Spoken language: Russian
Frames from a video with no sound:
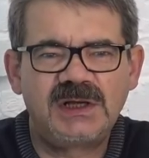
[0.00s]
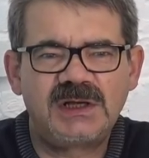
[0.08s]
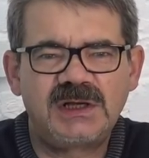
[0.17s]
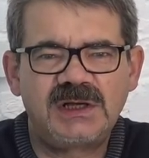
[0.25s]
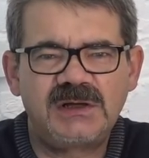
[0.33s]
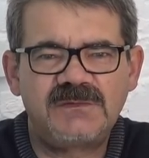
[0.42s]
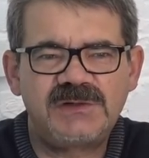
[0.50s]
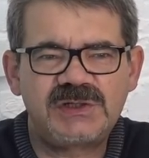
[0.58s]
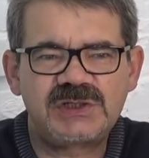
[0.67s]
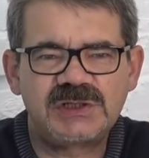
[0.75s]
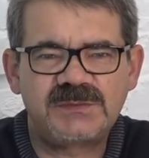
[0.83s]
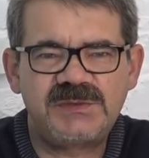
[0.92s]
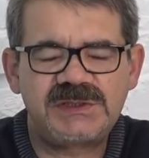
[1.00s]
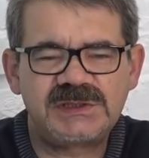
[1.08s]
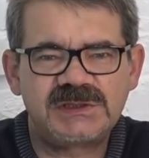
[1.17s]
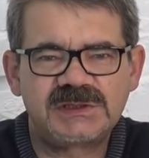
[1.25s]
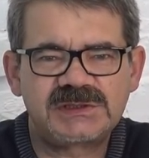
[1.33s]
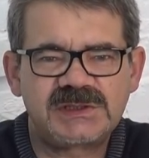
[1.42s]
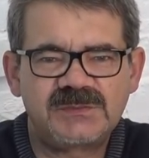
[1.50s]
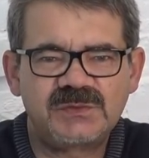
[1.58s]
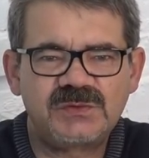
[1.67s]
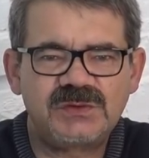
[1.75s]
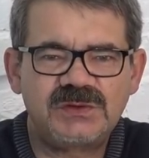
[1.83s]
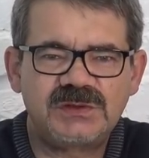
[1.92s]
а в личных беседах со
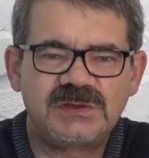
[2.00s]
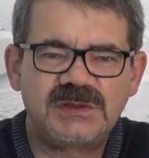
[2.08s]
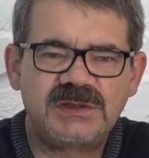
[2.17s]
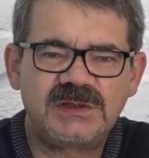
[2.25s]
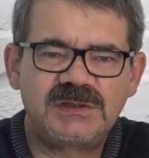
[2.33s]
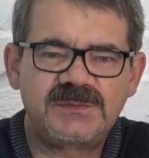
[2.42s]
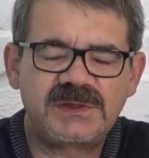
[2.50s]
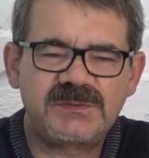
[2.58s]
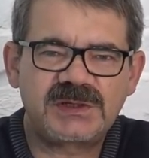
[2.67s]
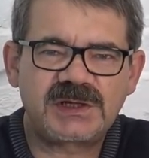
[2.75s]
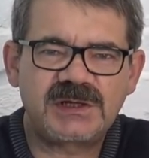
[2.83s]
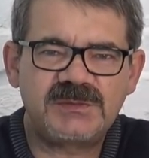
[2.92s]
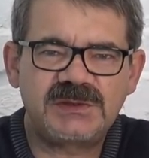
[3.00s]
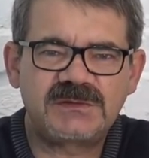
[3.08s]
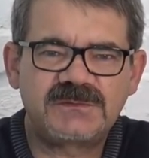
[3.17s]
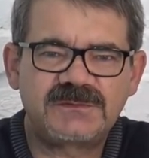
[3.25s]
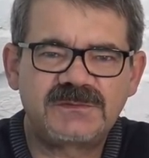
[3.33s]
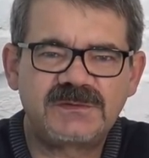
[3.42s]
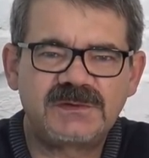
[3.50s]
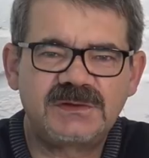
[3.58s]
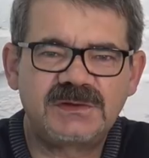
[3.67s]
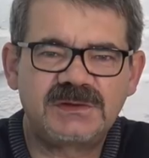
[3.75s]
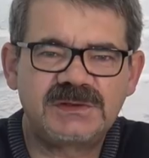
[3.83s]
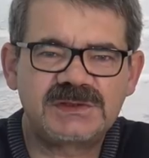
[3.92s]
мной, э, э, например, Хамитов
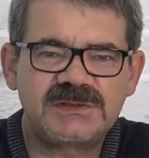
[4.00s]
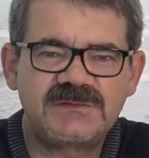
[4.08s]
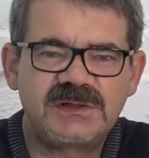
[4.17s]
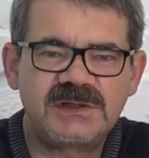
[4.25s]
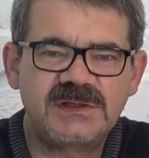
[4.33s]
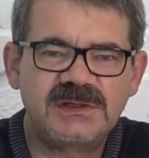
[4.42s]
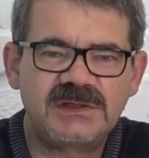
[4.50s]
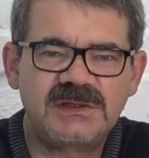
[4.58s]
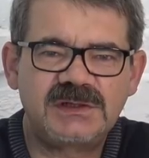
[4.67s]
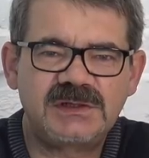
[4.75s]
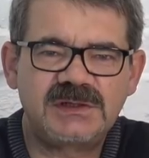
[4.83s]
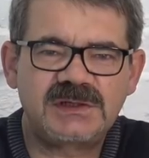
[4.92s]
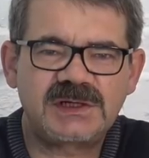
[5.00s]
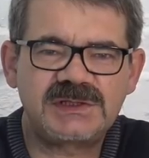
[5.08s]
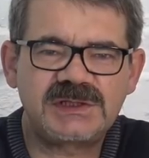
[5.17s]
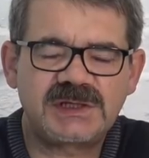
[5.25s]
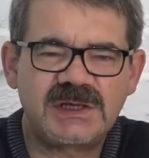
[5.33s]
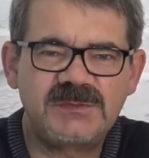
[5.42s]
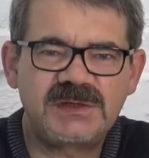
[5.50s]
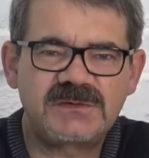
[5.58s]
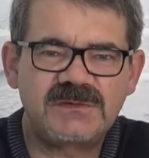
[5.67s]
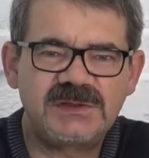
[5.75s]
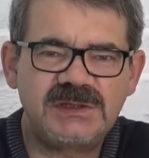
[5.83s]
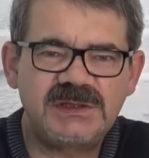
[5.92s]
э, называл Радия
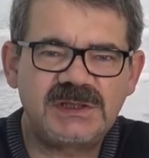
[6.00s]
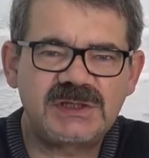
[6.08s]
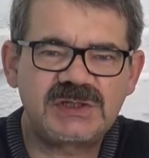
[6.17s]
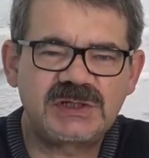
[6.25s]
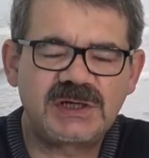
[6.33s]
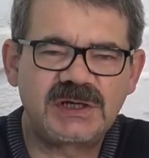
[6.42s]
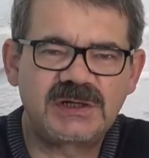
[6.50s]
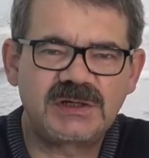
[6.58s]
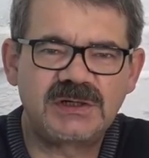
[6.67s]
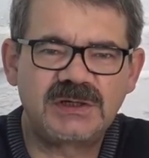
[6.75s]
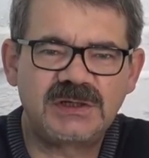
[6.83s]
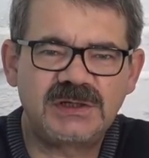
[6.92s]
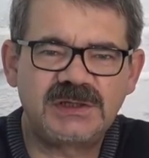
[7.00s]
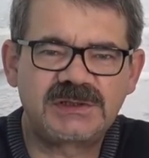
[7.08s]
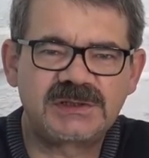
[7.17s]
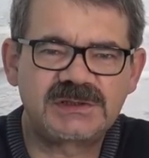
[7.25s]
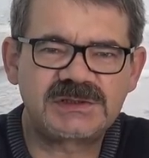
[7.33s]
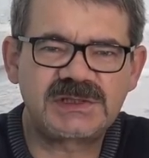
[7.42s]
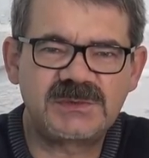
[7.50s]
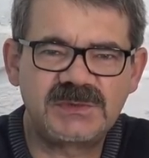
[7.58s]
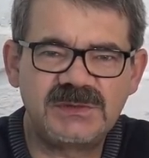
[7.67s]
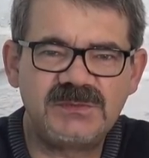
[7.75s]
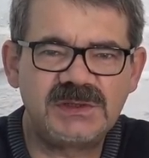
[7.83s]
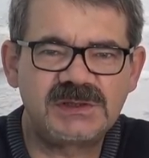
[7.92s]
Хабирова не иначе, как этот
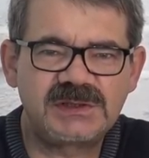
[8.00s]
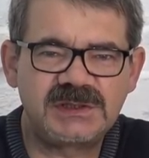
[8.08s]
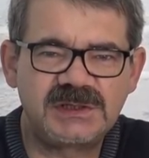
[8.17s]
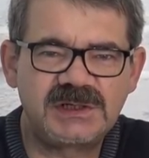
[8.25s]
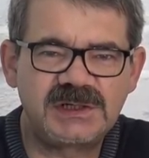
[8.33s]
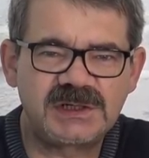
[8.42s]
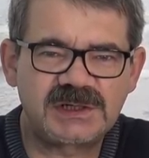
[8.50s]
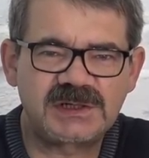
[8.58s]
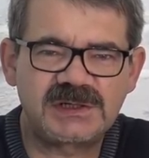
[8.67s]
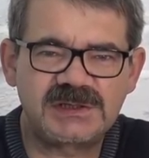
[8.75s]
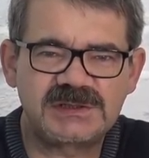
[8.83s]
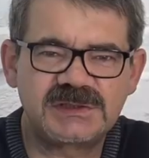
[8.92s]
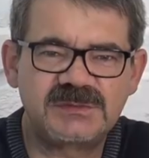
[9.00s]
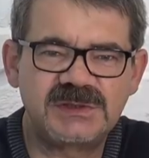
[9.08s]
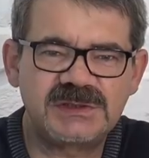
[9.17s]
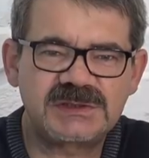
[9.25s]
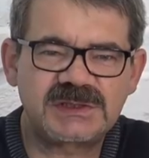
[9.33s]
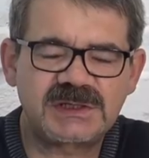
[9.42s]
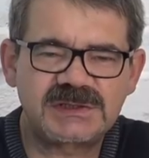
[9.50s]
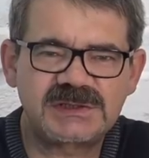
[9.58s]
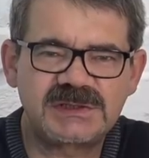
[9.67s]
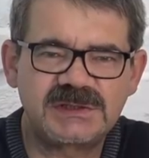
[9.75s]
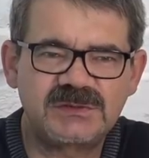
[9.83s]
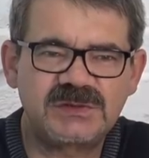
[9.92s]
самый мелкий клерк из
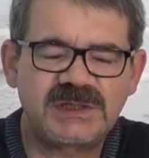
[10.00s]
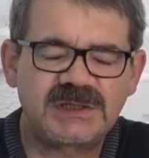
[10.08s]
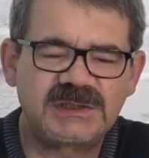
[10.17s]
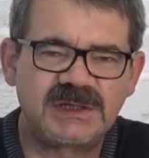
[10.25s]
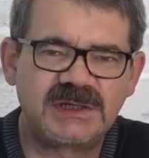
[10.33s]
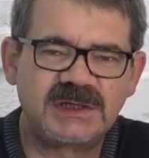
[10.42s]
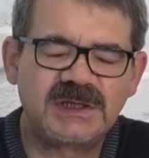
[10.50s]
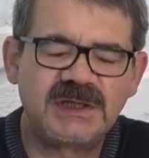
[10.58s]
администрации, ну и так далее.